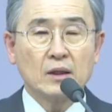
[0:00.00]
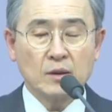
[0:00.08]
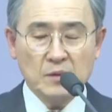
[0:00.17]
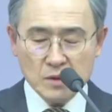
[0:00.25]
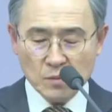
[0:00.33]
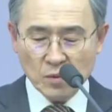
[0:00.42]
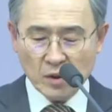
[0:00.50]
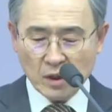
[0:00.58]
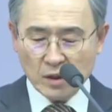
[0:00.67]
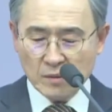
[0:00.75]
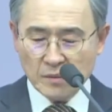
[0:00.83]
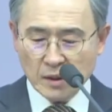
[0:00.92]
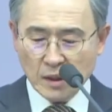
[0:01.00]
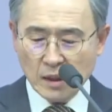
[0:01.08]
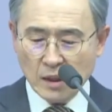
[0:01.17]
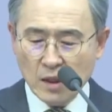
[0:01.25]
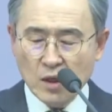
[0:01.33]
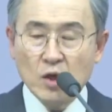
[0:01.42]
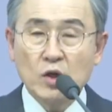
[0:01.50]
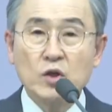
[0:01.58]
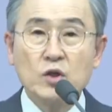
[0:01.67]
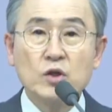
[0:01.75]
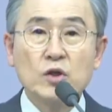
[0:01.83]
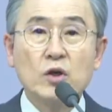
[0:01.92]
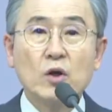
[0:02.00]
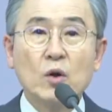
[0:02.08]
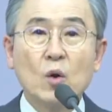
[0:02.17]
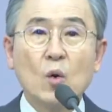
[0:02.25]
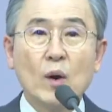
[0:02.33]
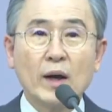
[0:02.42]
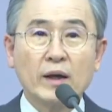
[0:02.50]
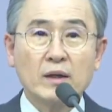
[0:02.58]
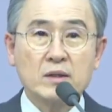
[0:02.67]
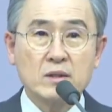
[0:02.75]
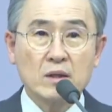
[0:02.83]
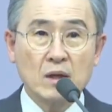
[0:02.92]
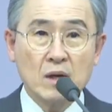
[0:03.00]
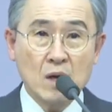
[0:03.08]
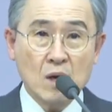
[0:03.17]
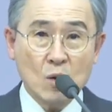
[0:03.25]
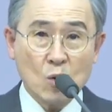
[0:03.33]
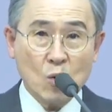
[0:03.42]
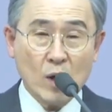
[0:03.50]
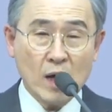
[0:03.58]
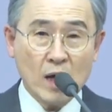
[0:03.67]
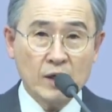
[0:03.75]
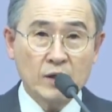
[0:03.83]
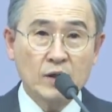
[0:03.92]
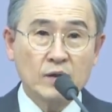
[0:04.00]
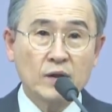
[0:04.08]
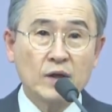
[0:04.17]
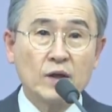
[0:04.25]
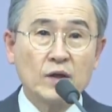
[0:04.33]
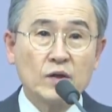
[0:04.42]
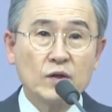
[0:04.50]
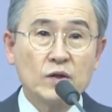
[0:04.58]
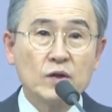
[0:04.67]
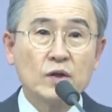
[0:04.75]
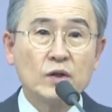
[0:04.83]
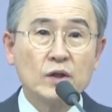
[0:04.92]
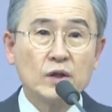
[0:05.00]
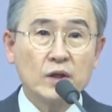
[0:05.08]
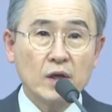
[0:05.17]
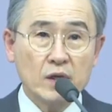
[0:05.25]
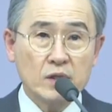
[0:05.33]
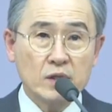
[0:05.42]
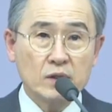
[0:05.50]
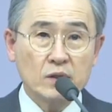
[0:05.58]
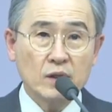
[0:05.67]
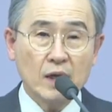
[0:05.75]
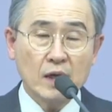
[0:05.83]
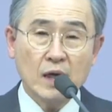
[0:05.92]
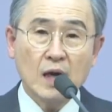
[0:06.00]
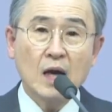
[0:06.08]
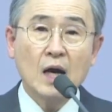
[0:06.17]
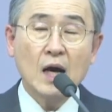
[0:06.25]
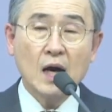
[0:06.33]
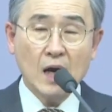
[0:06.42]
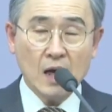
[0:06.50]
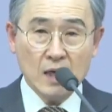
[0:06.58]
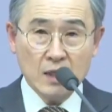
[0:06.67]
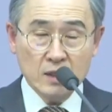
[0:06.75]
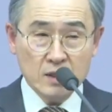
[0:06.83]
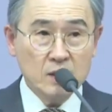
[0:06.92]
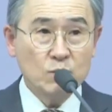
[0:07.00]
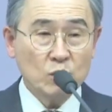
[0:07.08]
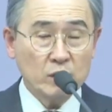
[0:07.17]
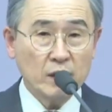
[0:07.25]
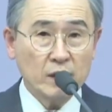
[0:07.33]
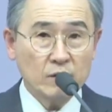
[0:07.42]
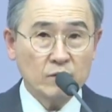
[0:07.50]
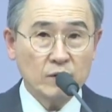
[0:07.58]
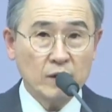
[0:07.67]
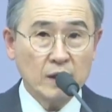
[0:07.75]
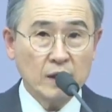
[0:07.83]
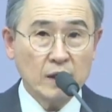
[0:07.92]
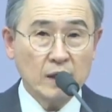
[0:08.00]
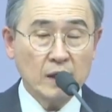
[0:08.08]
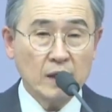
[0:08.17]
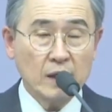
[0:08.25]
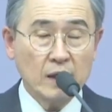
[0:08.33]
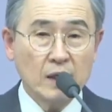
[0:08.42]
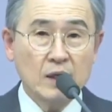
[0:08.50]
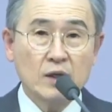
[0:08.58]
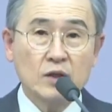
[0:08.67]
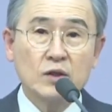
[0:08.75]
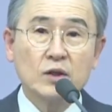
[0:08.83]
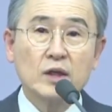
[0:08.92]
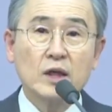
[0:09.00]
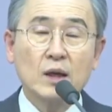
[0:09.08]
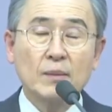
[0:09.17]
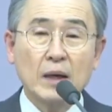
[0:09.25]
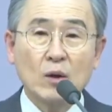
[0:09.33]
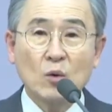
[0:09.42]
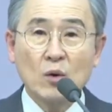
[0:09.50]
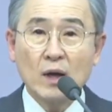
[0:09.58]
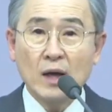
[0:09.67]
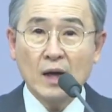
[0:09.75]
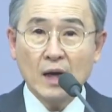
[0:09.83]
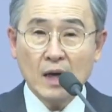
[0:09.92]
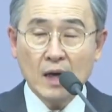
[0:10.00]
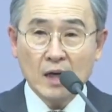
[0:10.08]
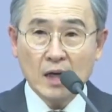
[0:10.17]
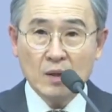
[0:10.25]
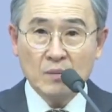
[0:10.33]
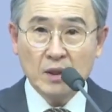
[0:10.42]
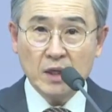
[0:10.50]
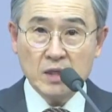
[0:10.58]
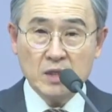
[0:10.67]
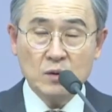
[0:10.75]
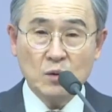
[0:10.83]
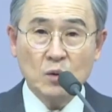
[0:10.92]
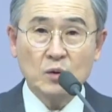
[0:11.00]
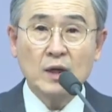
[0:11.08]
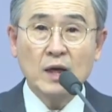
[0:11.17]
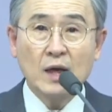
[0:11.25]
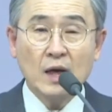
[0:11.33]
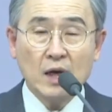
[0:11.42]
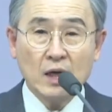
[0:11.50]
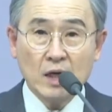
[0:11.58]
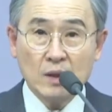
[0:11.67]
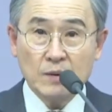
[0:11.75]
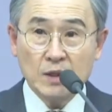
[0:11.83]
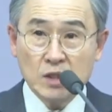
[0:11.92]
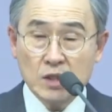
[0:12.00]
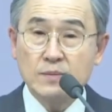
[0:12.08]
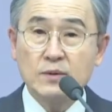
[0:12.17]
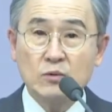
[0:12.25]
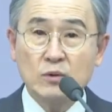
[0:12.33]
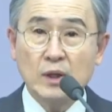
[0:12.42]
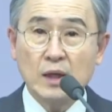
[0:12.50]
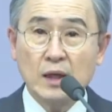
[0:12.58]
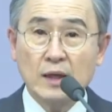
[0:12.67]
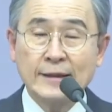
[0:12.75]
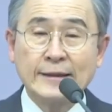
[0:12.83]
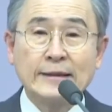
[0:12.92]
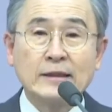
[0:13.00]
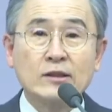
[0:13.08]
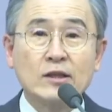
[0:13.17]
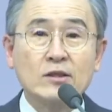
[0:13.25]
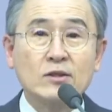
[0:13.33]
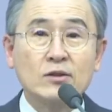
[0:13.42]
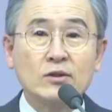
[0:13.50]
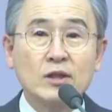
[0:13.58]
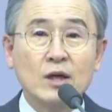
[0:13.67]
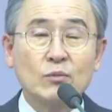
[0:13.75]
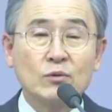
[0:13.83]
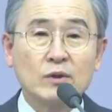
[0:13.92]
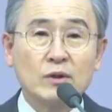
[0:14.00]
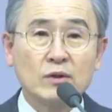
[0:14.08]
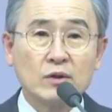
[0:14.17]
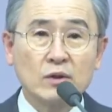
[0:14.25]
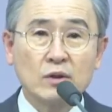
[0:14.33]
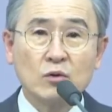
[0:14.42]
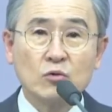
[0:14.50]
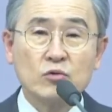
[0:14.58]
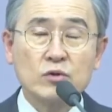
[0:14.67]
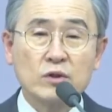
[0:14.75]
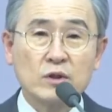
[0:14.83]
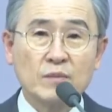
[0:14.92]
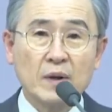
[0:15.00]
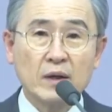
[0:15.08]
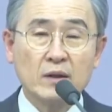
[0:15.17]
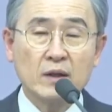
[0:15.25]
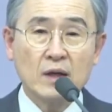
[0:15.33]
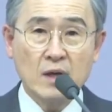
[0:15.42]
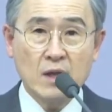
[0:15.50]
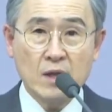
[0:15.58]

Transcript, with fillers: 그러면서 뭐라 그럽니까? 여호와께서 과연 여기 계시거을 내가 알지 못하였구나. 여기가 바로 하나님이 계신 곳, 하나님의 집이구나. 그래서 그때부터는 그 루스들 판을